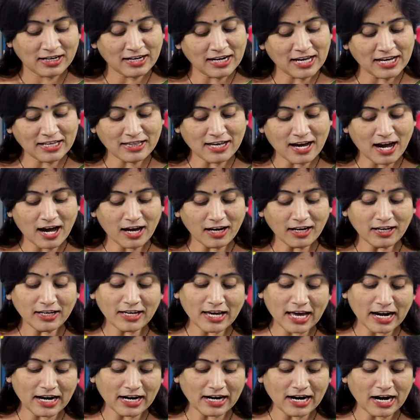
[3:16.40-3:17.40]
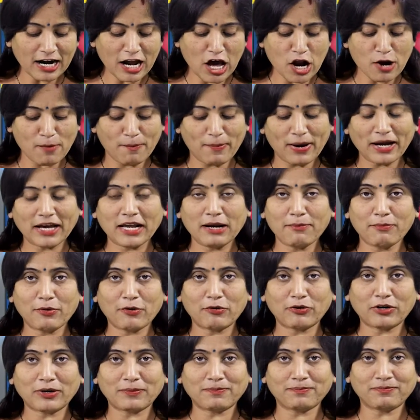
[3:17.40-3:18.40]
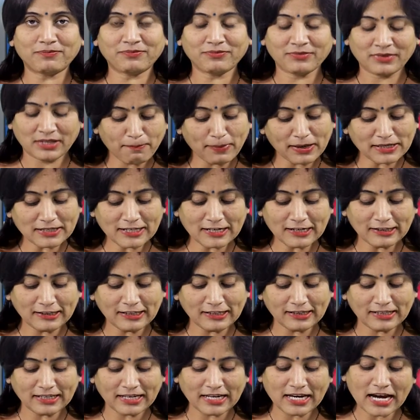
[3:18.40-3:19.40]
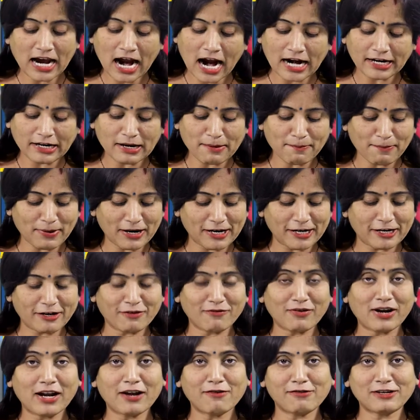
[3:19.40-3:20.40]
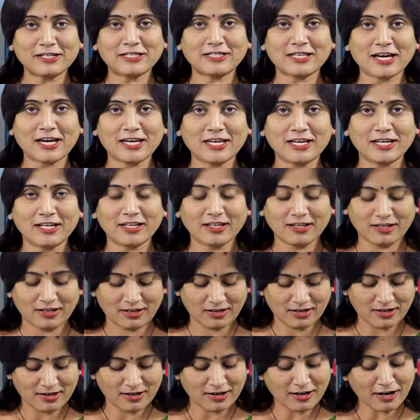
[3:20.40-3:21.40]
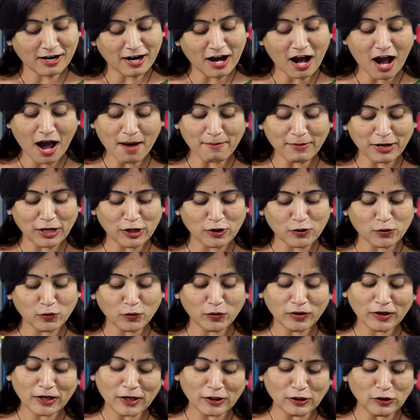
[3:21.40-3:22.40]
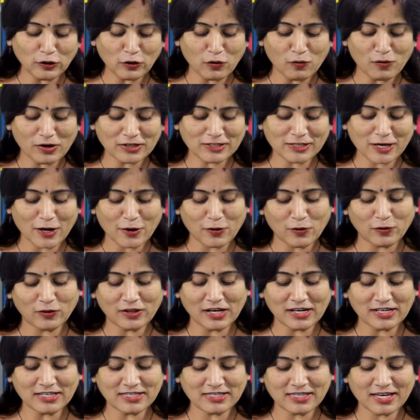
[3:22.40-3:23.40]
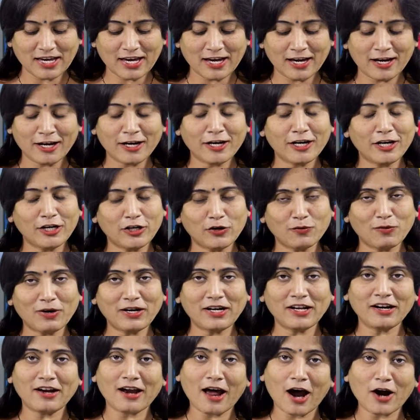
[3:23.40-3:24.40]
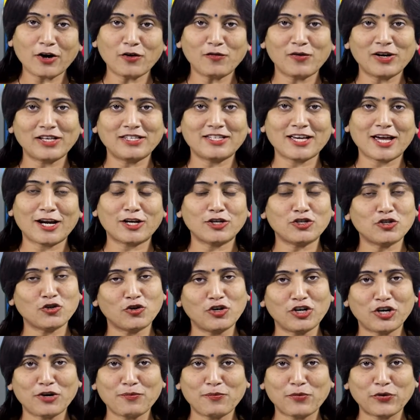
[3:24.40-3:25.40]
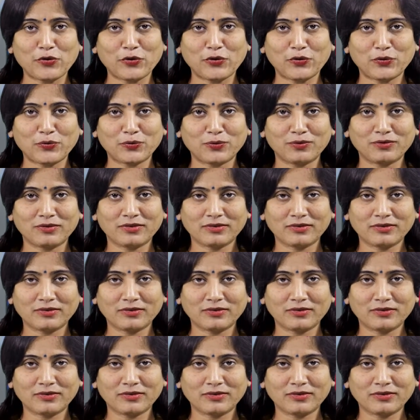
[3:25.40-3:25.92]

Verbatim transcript: లేదా ఎర్రకణాలు పగిలిపోవటం పసరతిత్తికి అడ్డం పడటం వలన వస్తాయి కామెర్లు ఎందుకు వస్తాయో తెలిస్తే ఇటువంటి నాటు వైద్యాల జోలికి పోరు